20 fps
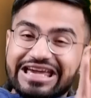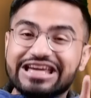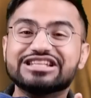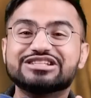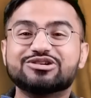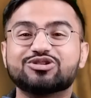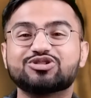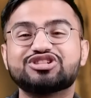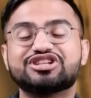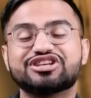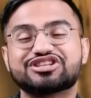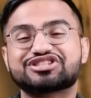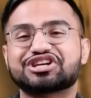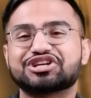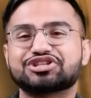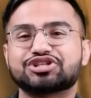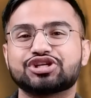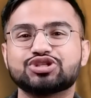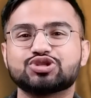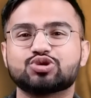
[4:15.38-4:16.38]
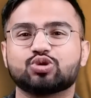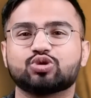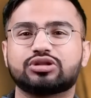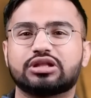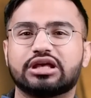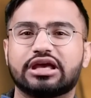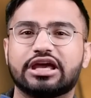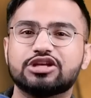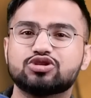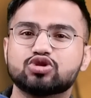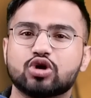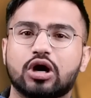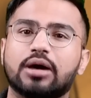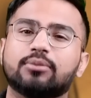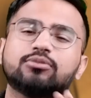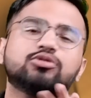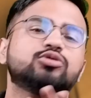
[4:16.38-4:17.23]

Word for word: यही जो डिस्कशन होते हैं जो